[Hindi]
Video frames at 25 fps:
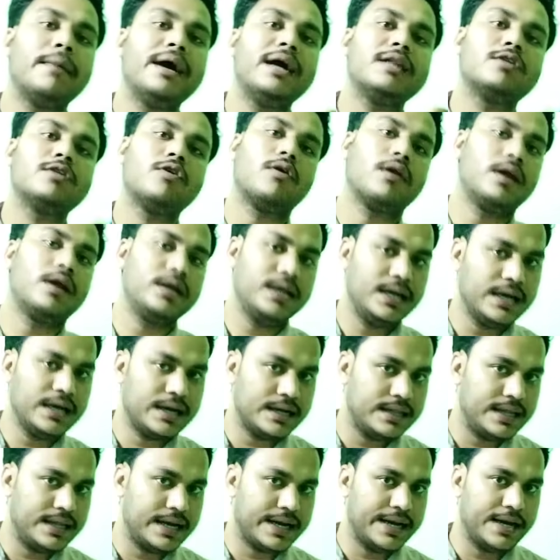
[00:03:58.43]
मैथ और
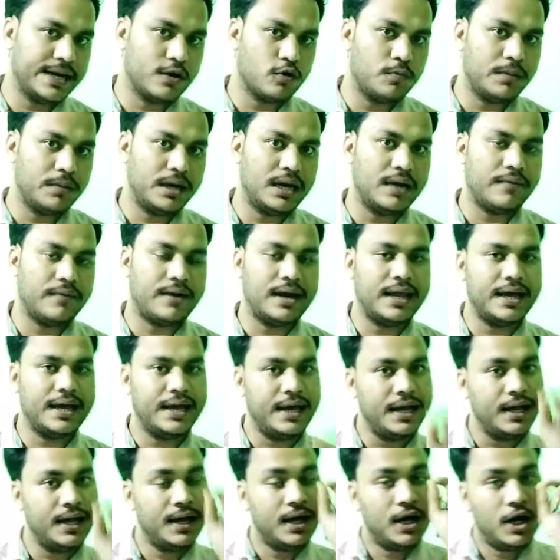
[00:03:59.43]
रीजनिंग के देखने को मिलने वाले
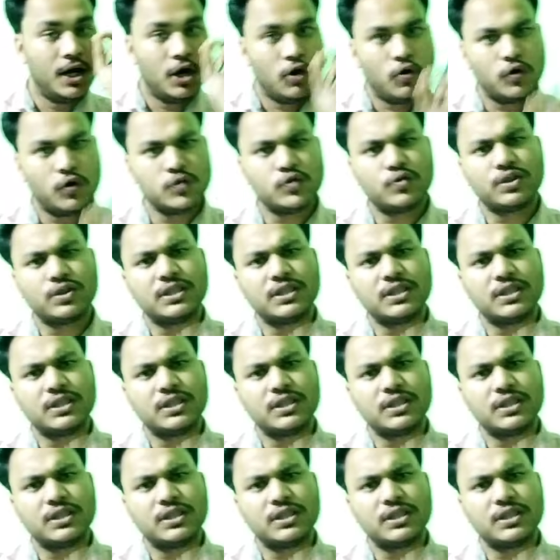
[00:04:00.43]
हैं और